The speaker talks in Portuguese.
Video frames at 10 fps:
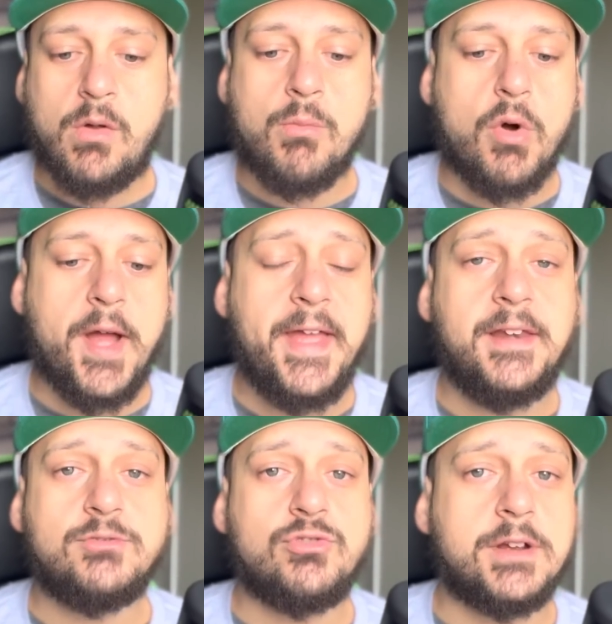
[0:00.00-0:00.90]
o Borré
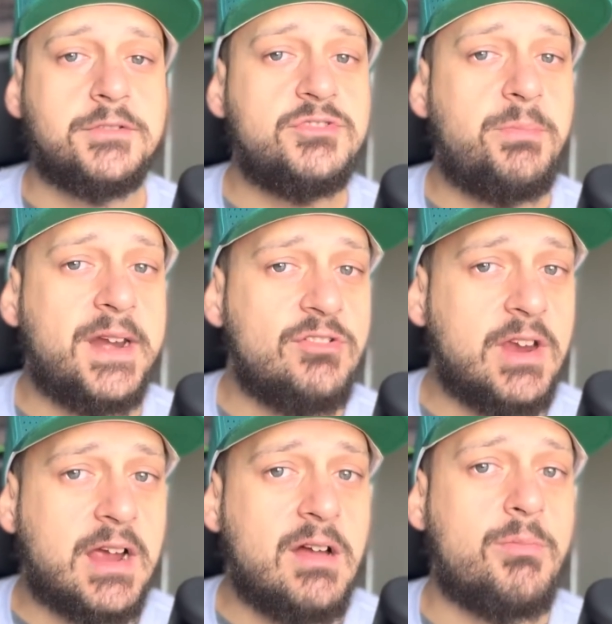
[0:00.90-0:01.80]
é um jogador de beira de
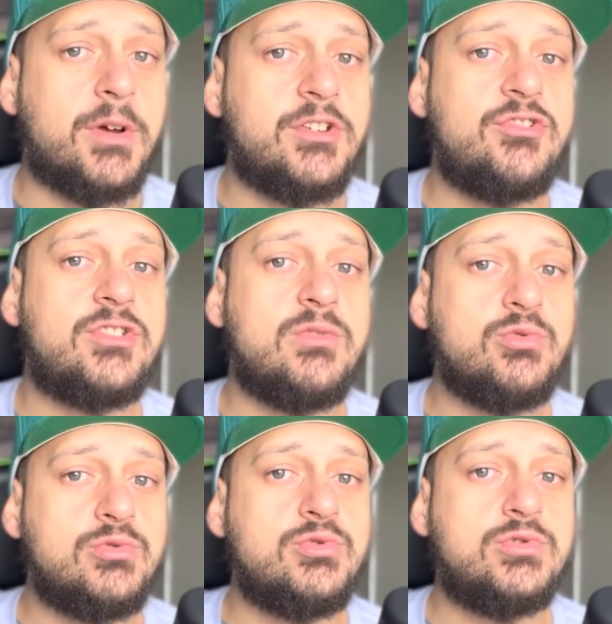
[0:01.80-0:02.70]
campo. A gente tem
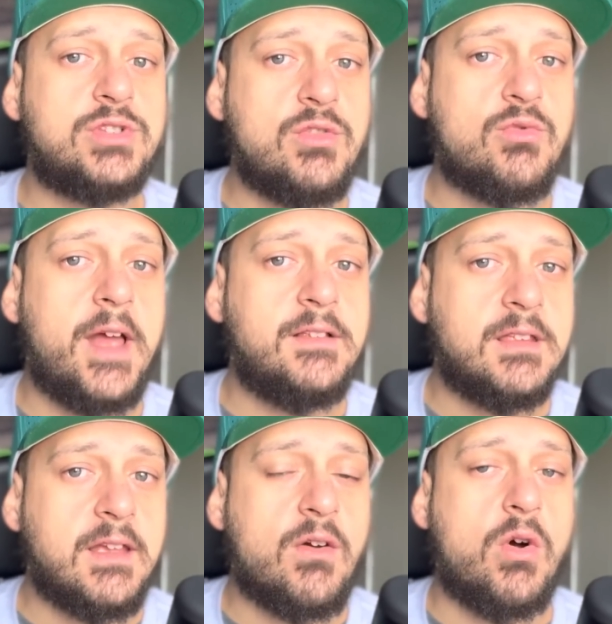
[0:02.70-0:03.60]
Dudu, tem Wesley,
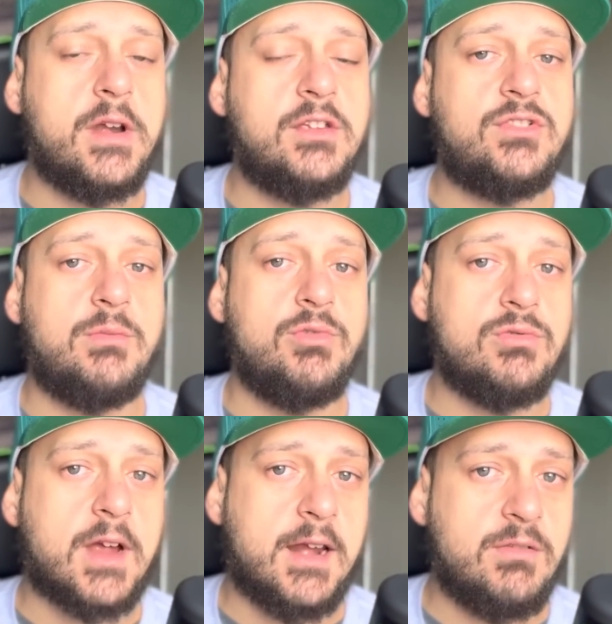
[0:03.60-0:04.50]
tem Rony, a gente tem
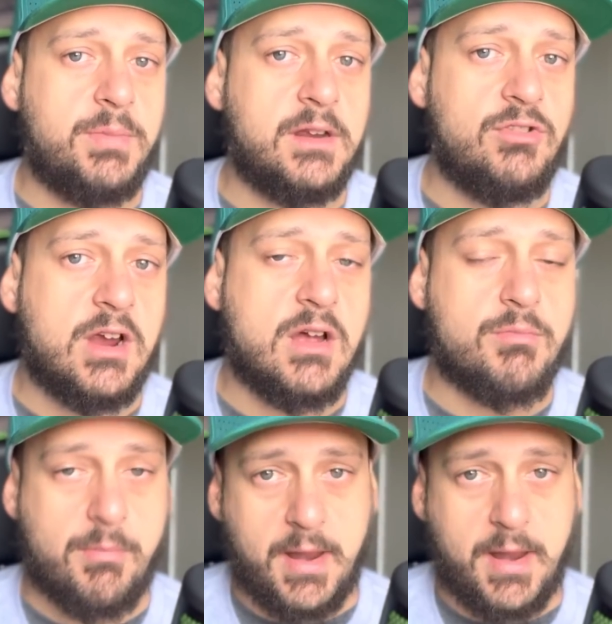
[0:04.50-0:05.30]
muito cara de beira de campo.